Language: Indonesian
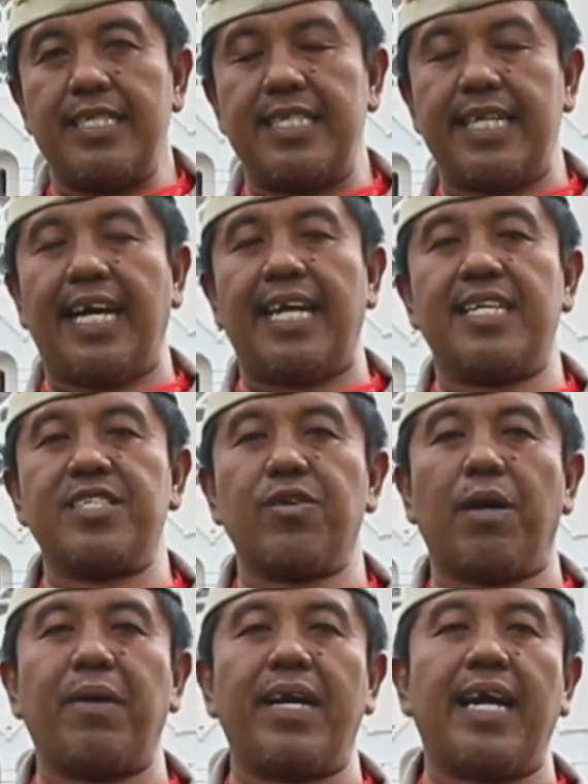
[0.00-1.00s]
Jika di
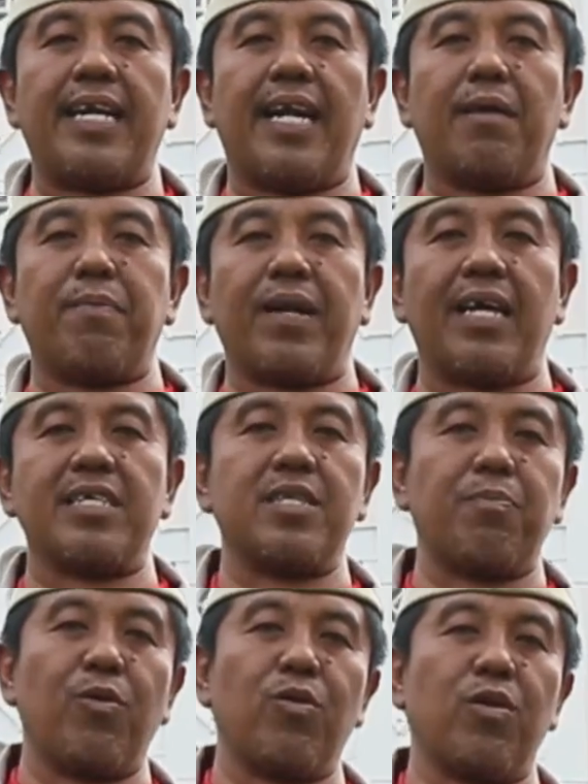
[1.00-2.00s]
Surabaya dalam perang
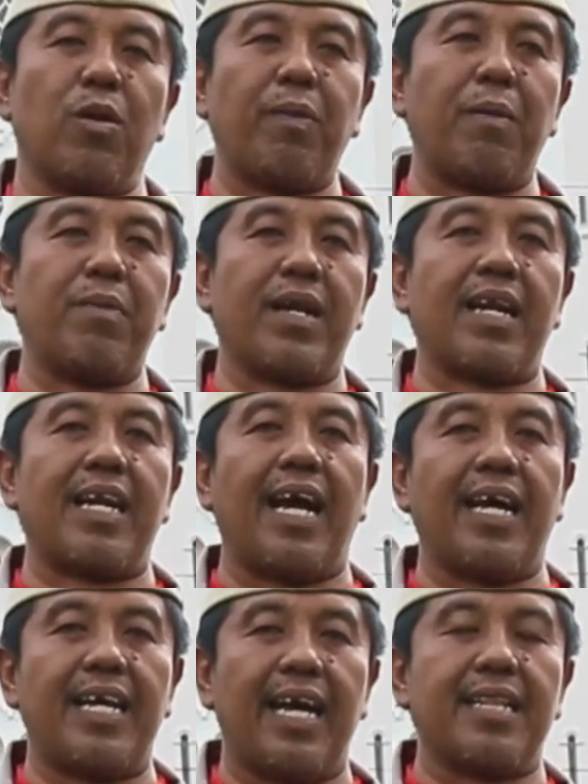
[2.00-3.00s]
10 November
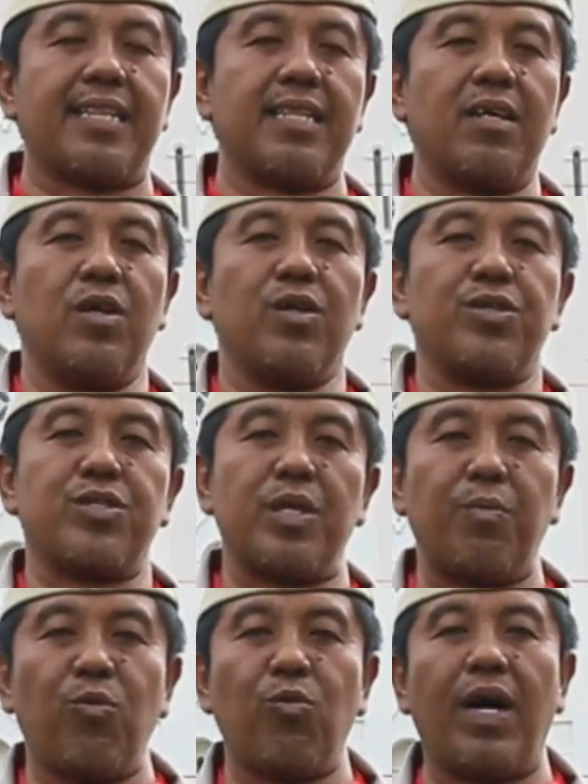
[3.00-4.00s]
rakyat
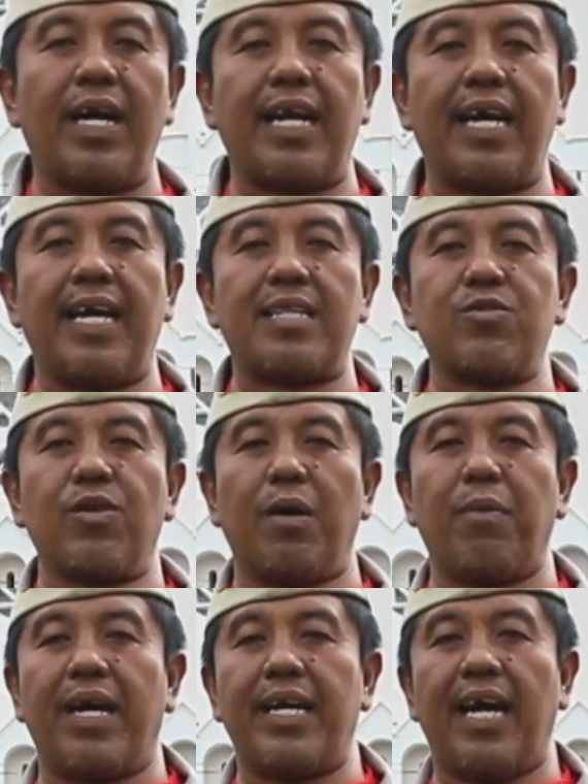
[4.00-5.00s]
semua rakyat
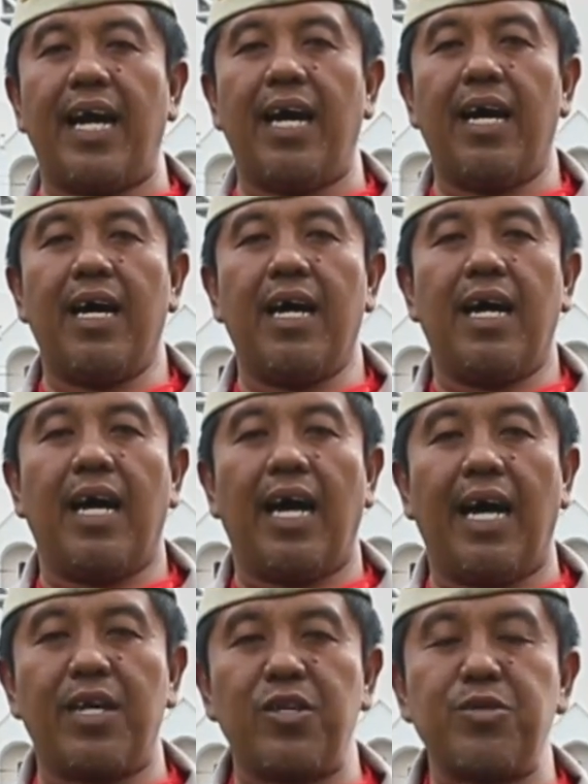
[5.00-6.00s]
Surabaya
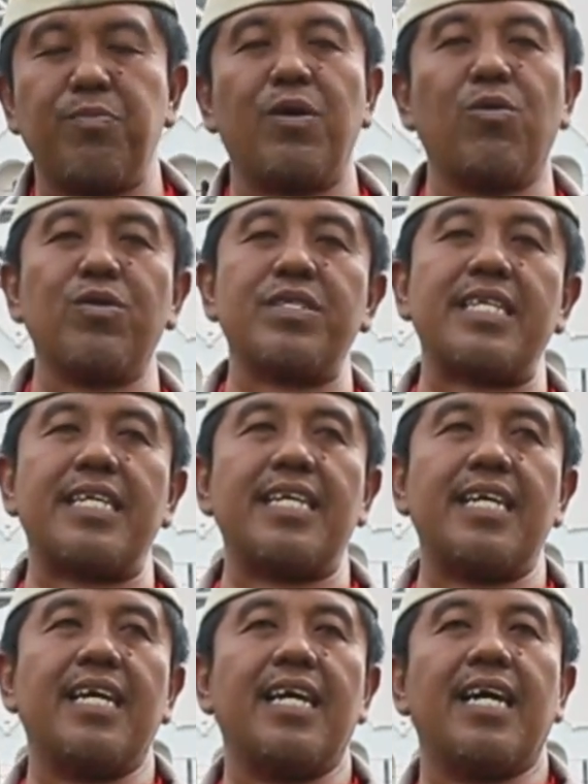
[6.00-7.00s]
harus mengungsi,
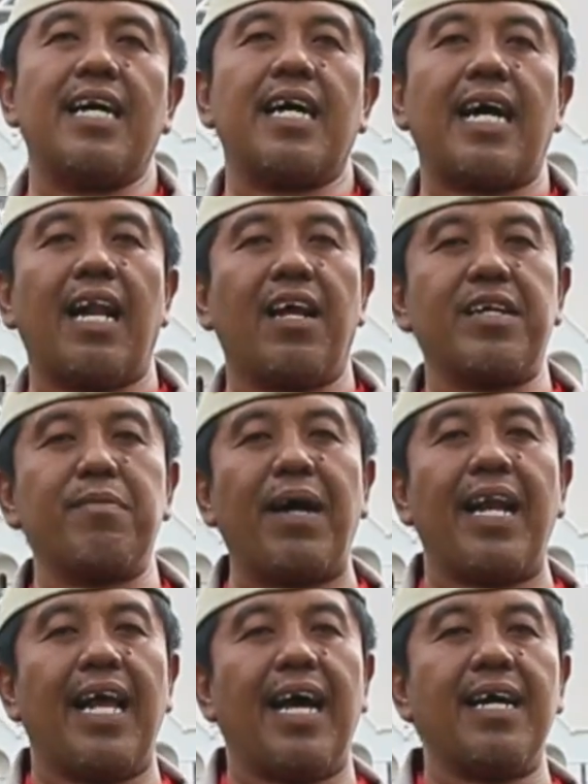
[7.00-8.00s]
kalau di
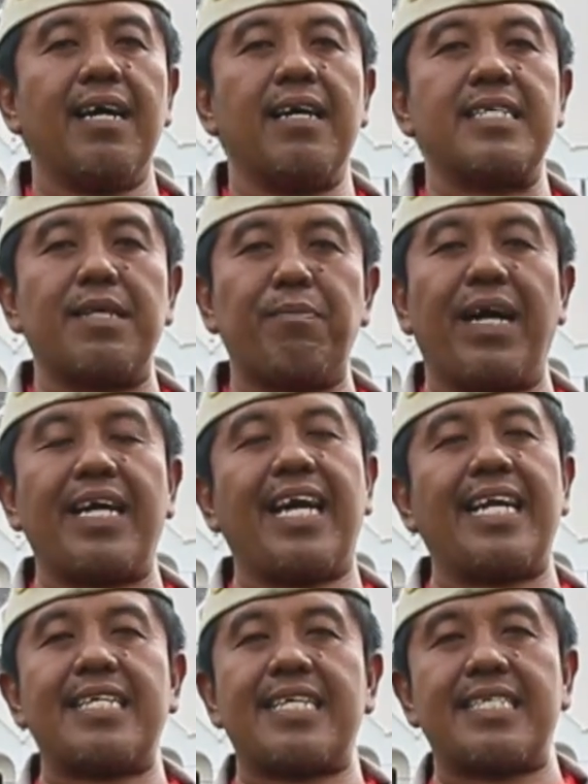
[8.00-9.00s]
Malang
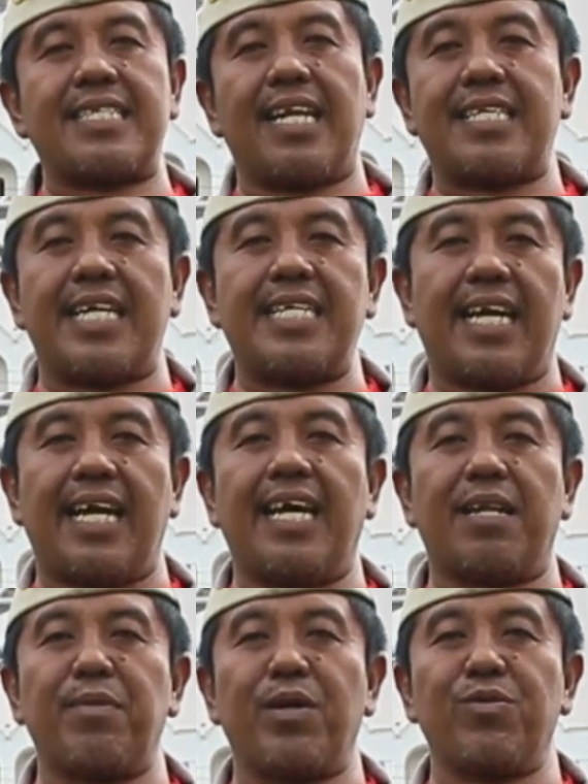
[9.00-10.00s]
sebagian kecil saja
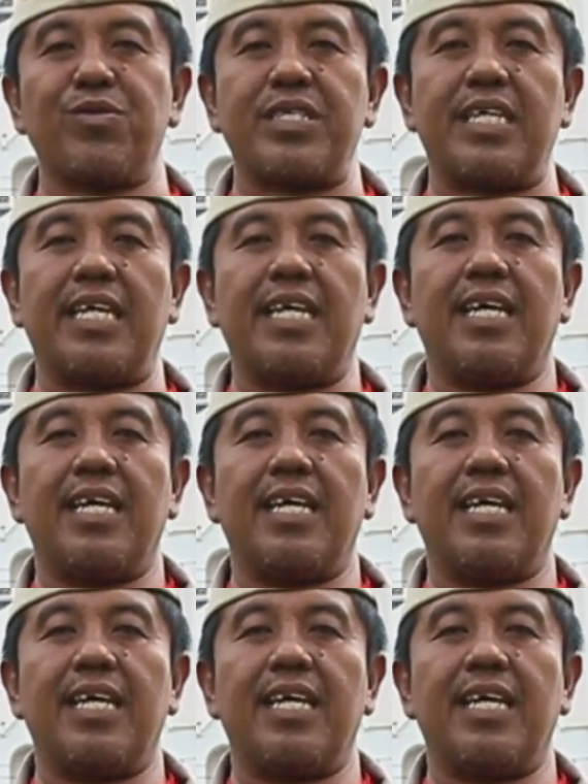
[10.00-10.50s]
rakyat mengungsi.